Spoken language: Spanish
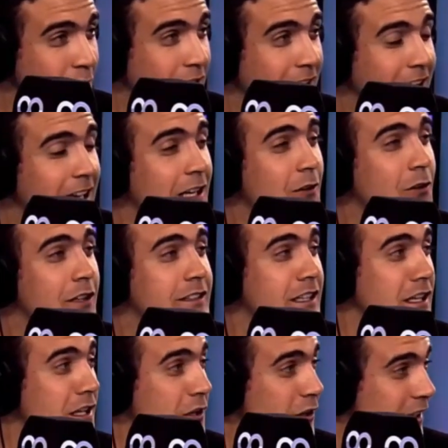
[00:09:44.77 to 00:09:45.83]
a los
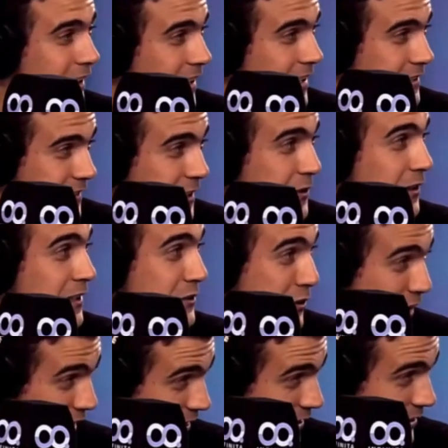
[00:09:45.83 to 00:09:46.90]
detenidos en el Estadio Nacional.